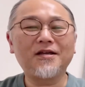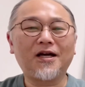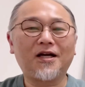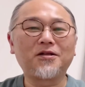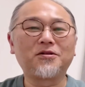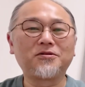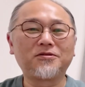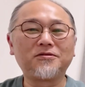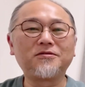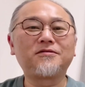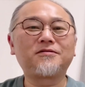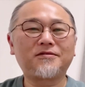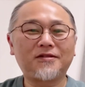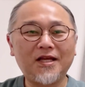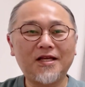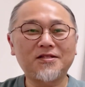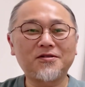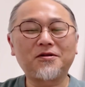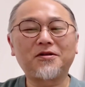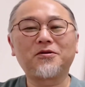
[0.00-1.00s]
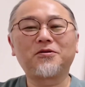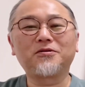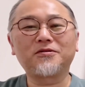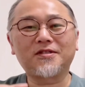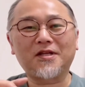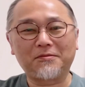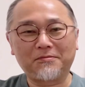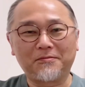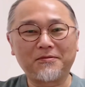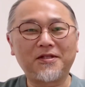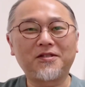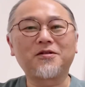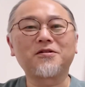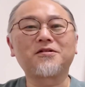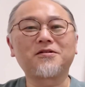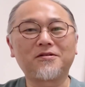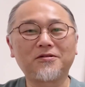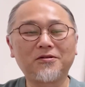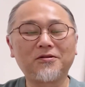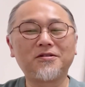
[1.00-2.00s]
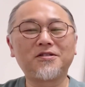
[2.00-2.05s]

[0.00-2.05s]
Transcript: あの、売って、それをサブミットすると、